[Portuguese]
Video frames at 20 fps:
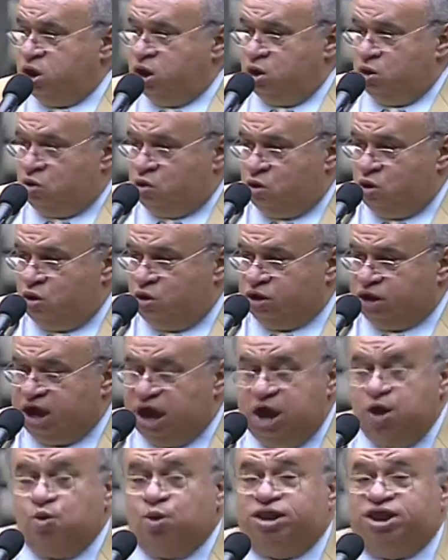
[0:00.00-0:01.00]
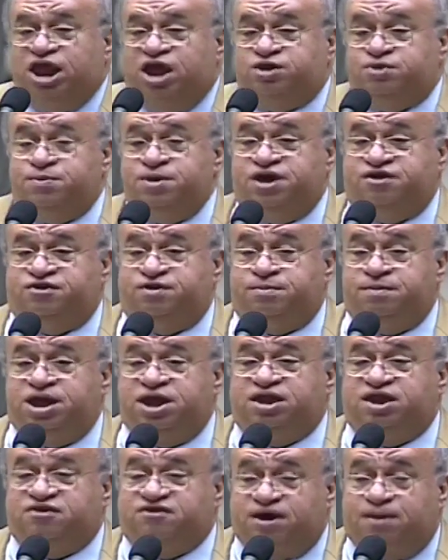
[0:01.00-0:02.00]
eu coloquei uma das minhas
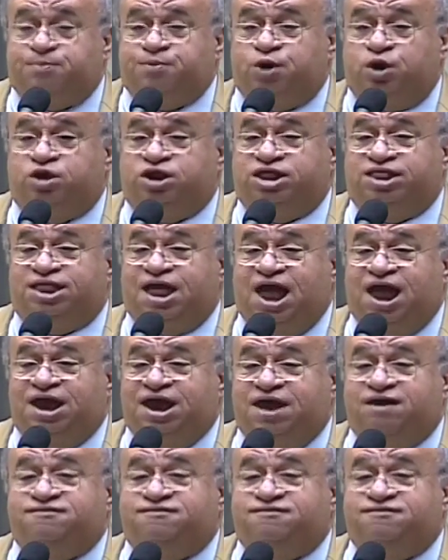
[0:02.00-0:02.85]
emendas, a prioritária,